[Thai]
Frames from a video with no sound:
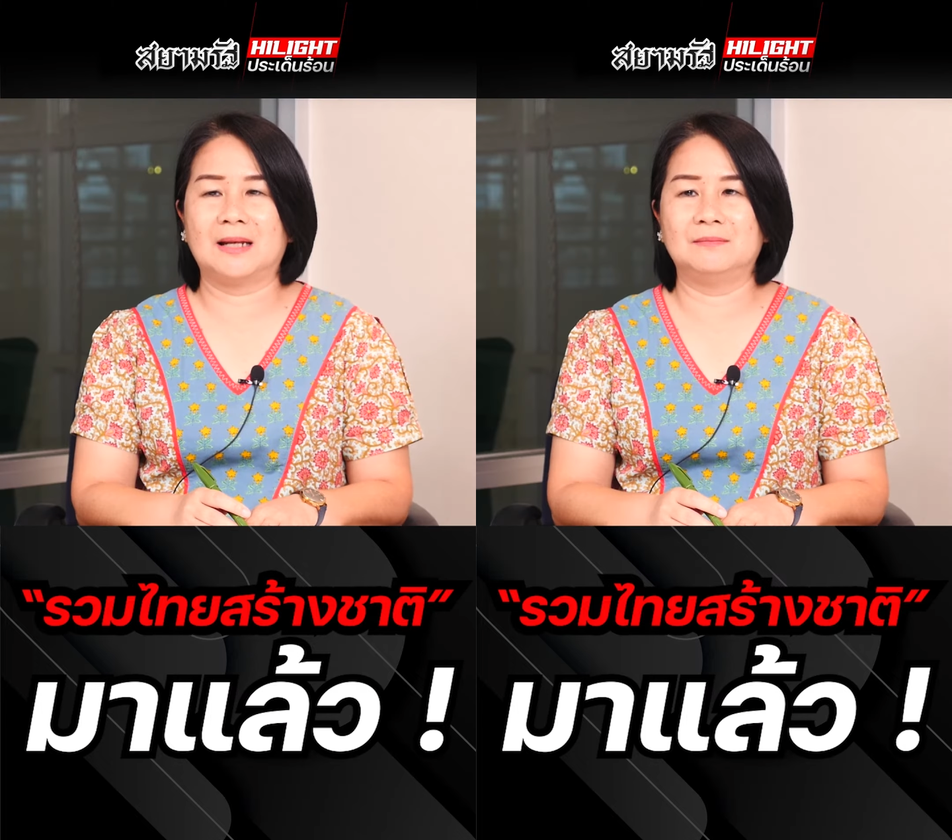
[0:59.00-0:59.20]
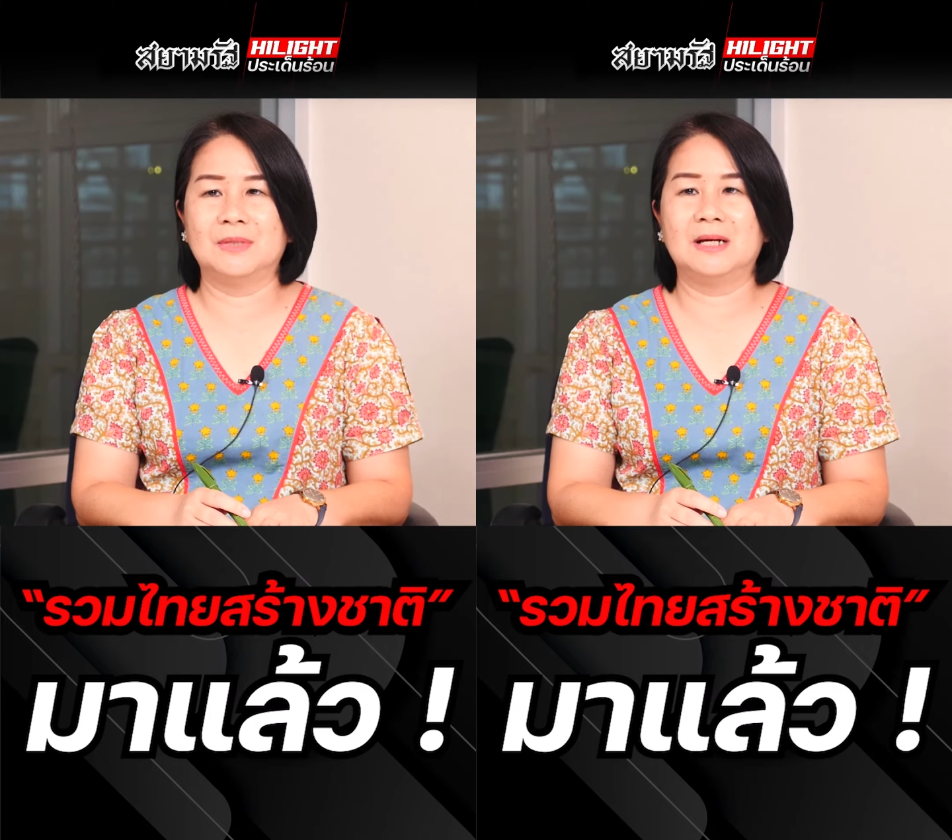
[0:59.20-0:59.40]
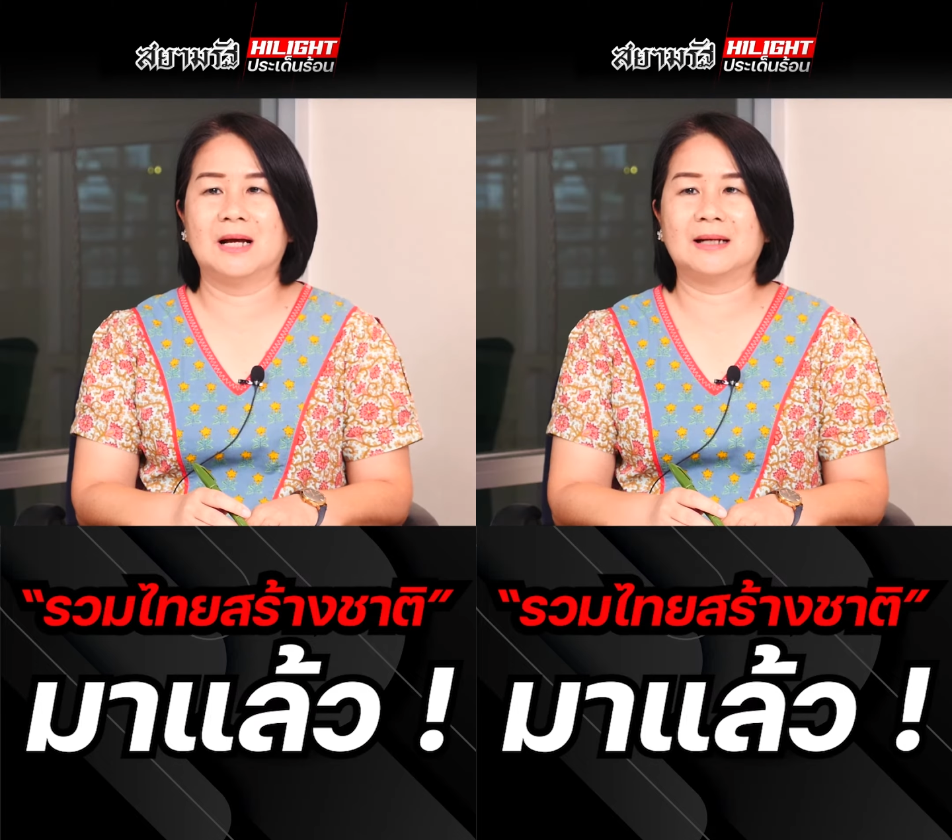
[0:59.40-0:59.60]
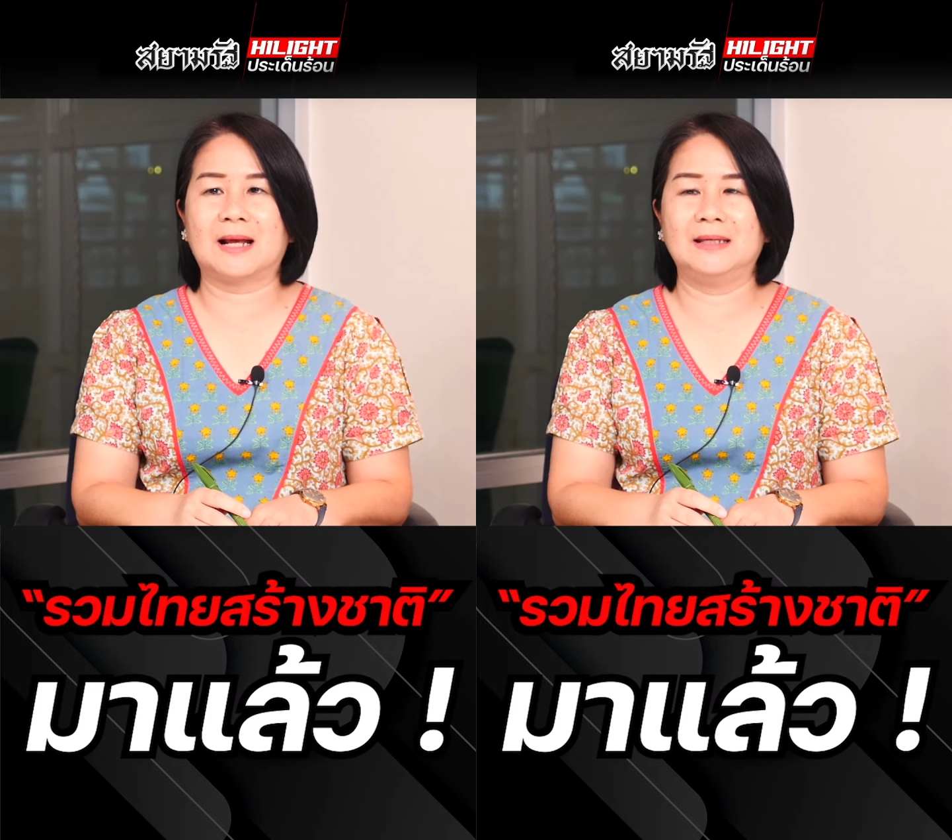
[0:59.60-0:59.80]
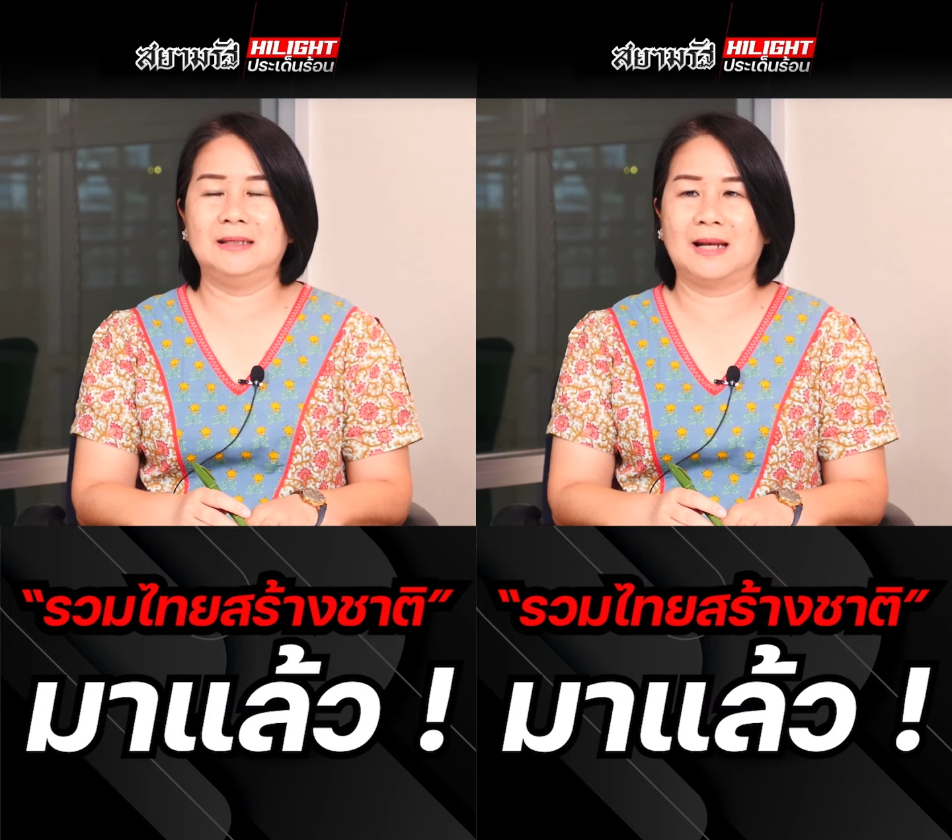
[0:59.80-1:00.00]
การเมืองนะ
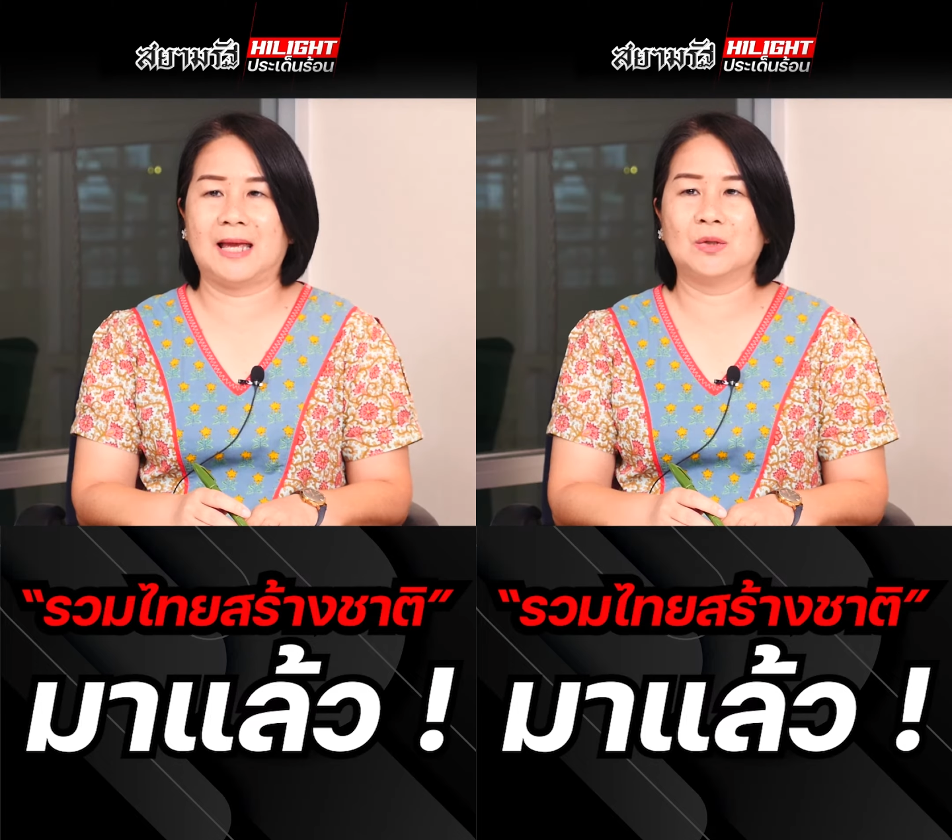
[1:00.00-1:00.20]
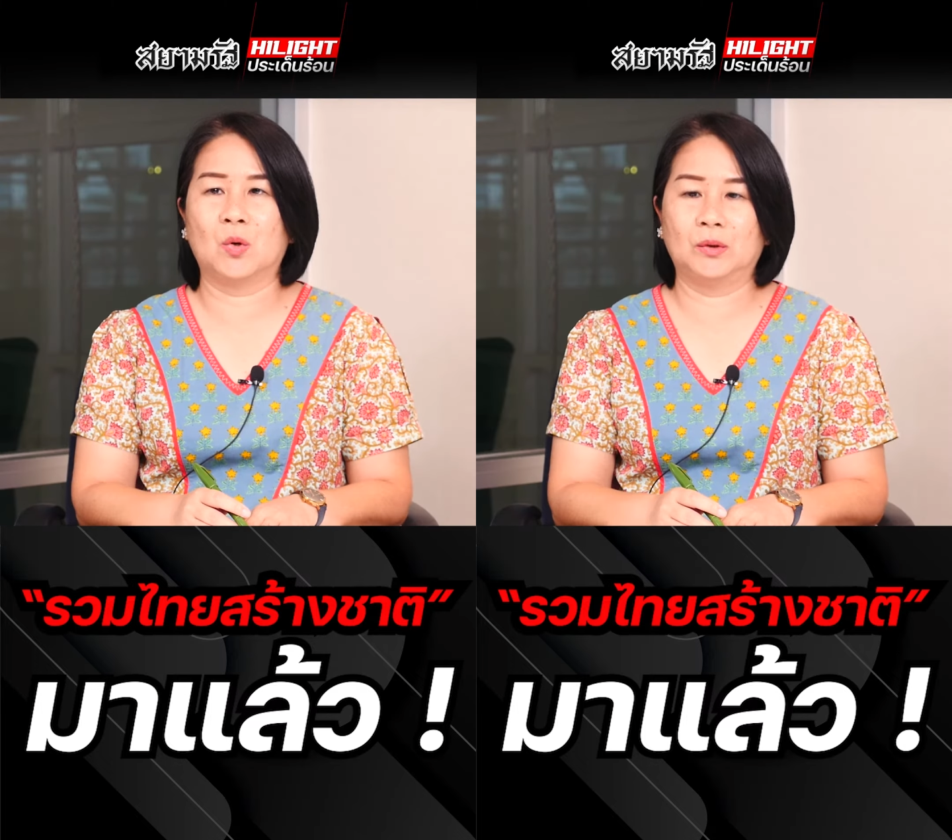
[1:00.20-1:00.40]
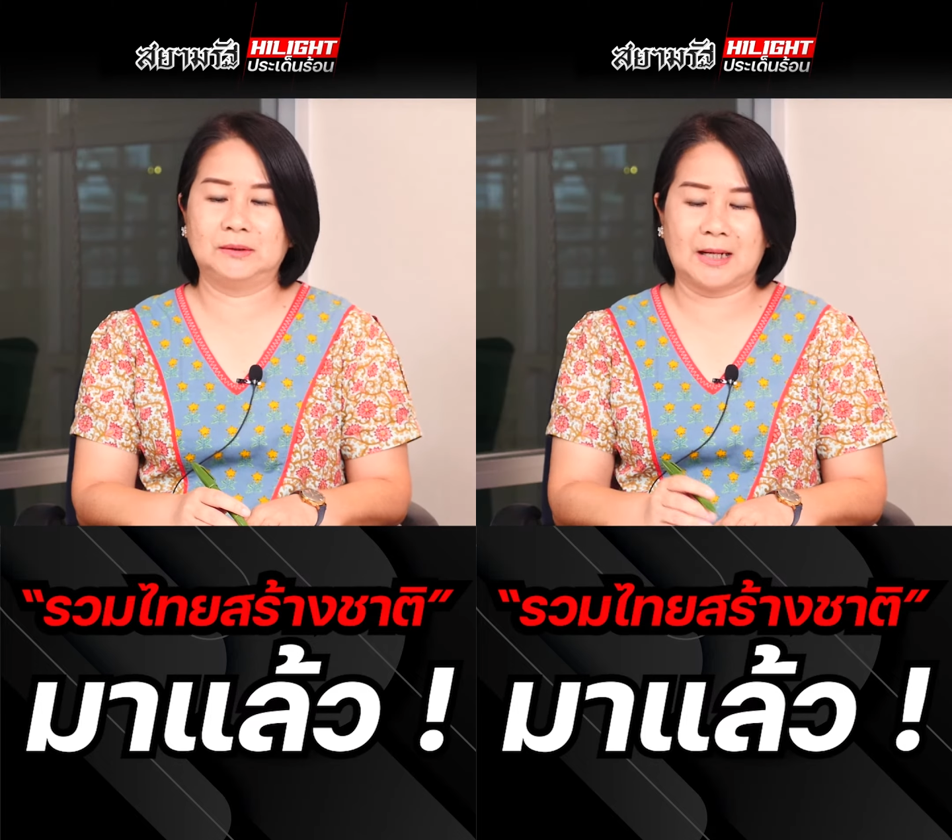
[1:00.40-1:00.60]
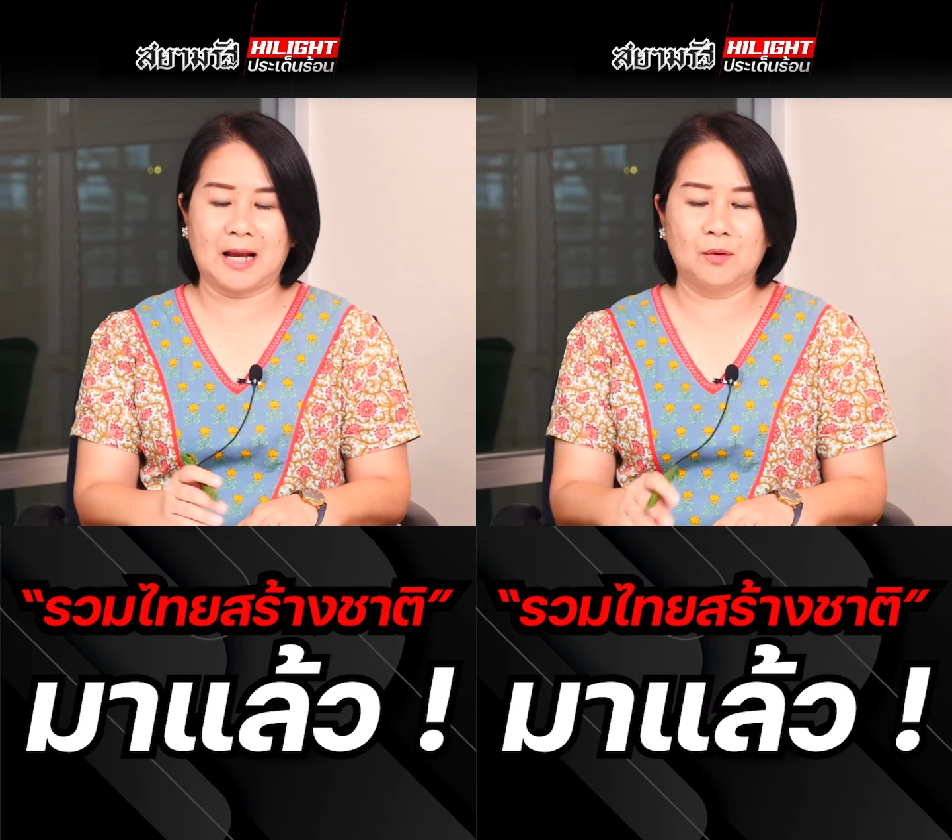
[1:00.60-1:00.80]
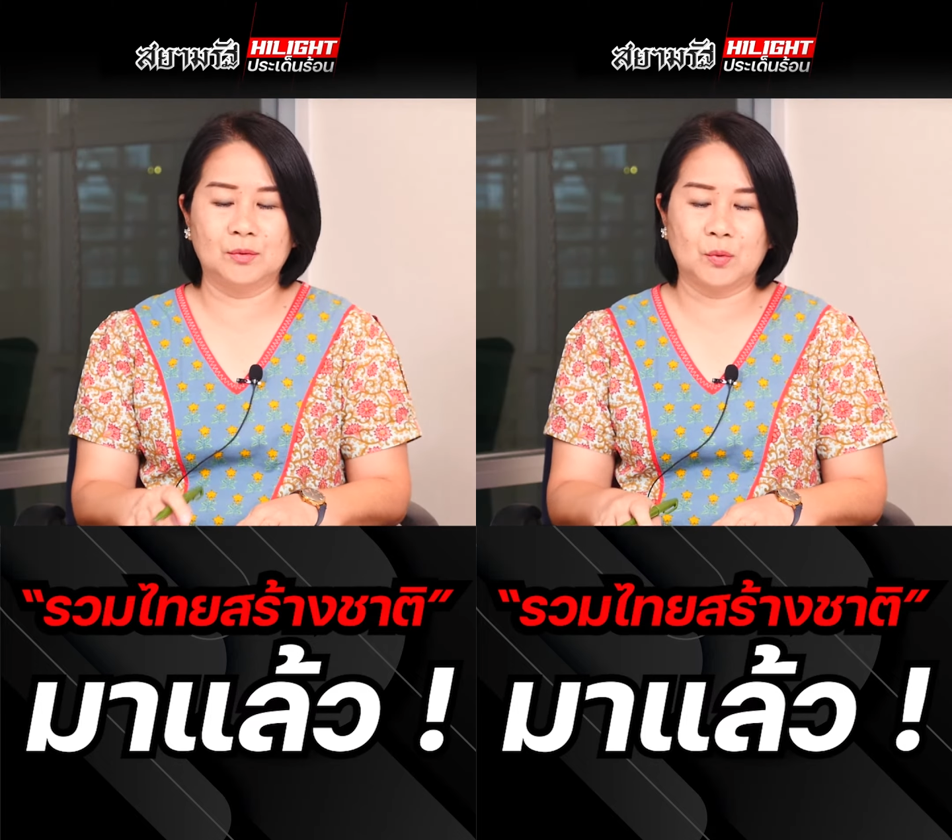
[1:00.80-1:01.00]
คะ อีกหลายคนจะ
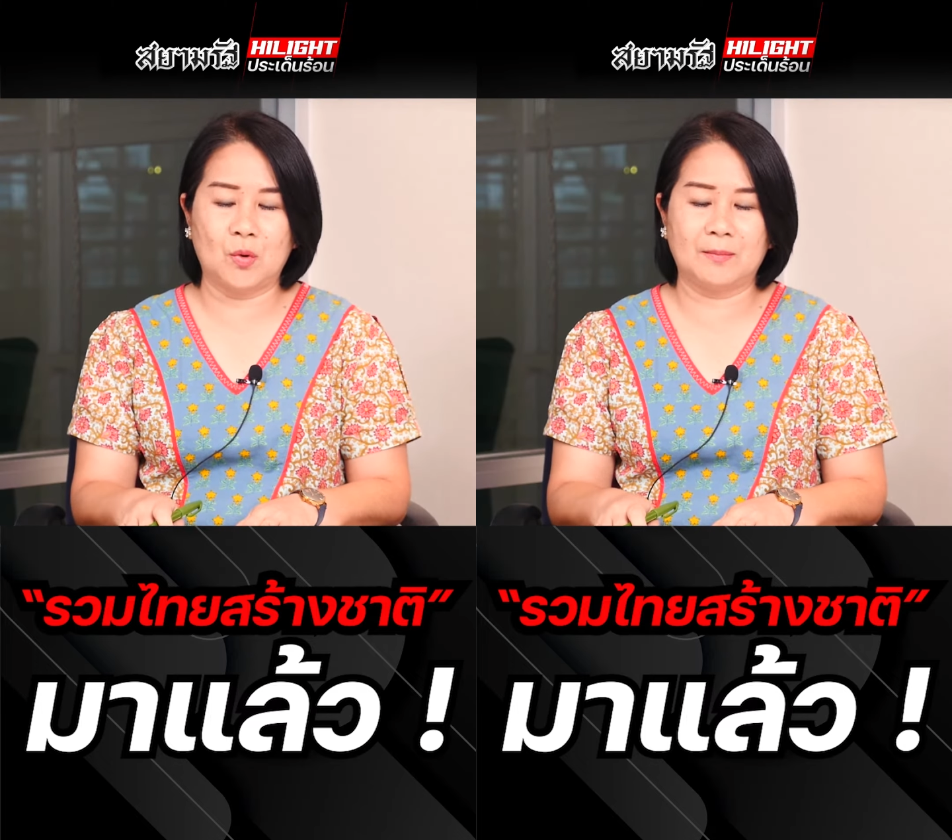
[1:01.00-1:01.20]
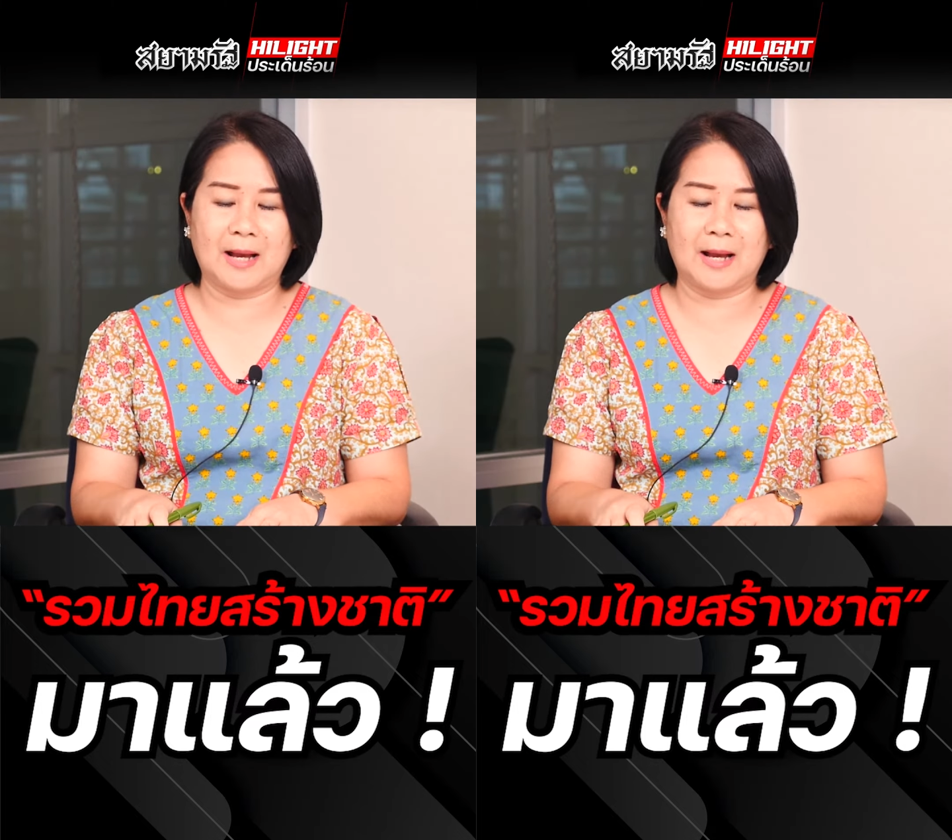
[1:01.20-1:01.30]
เข้าร่วม